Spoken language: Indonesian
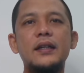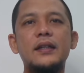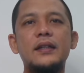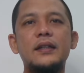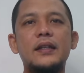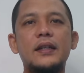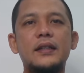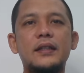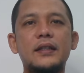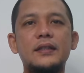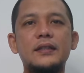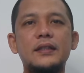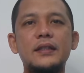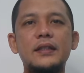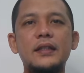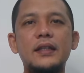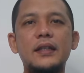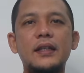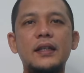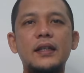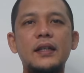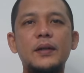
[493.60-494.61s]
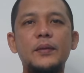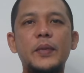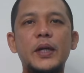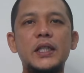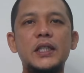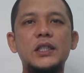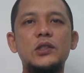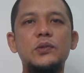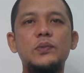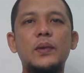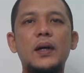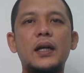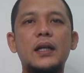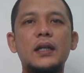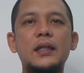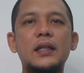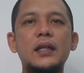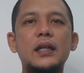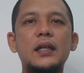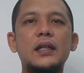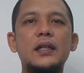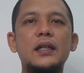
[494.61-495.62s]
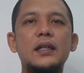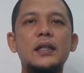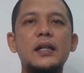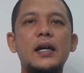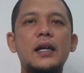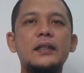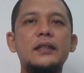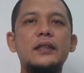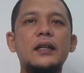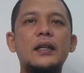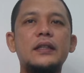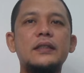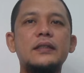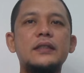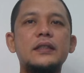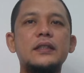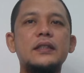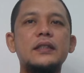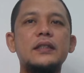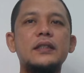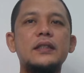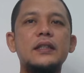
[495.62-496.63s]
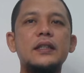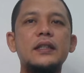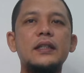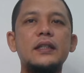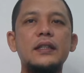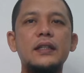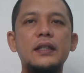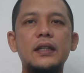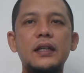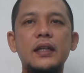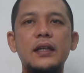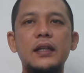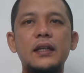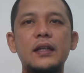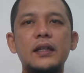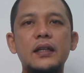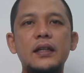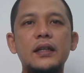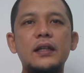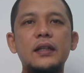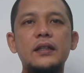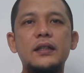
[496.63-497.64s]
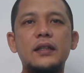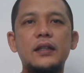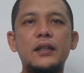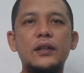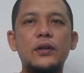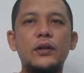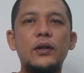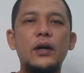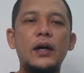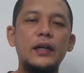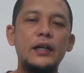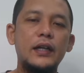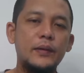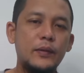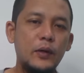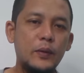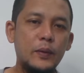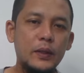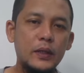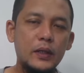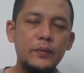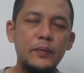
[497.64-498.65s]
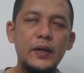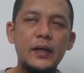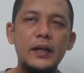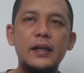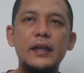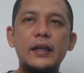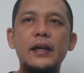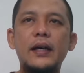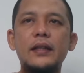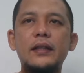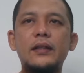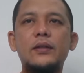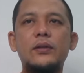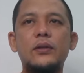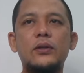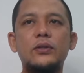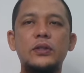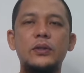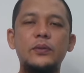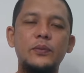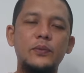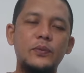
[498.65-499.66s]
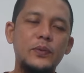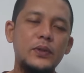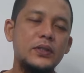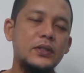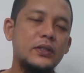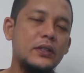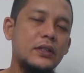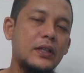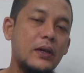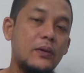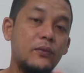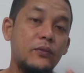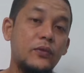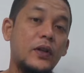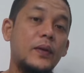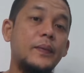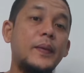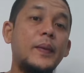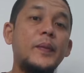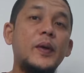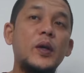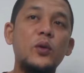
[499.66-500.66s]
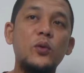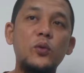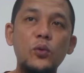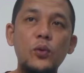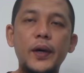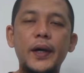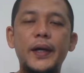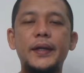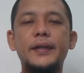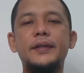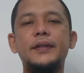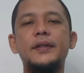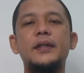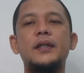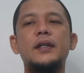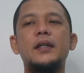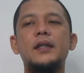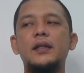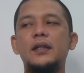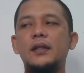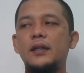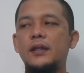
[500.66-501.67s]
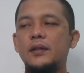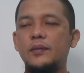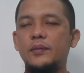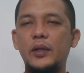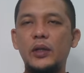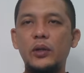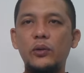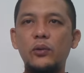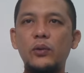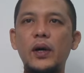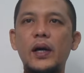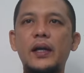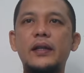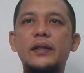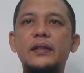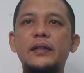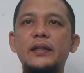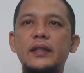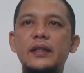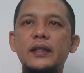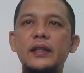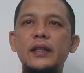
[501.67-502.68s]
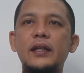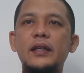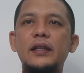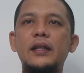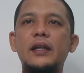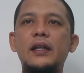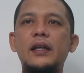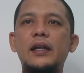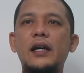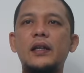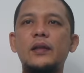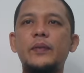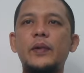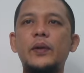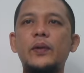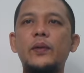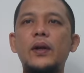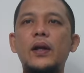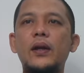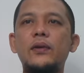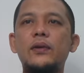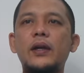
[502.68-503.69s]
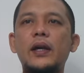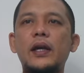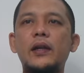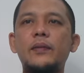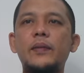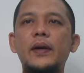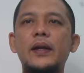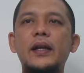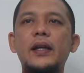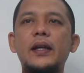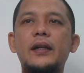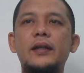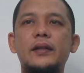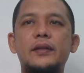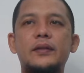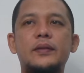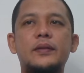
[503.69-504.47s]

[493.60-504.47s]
Data sendiri, benchmarking ke data sendiri. Jadi kalau Anda mau berkembang, lihat kalau saya biasanya time frame-nya mingguan mingguan jadi dilihat minggu lalu kayak gimana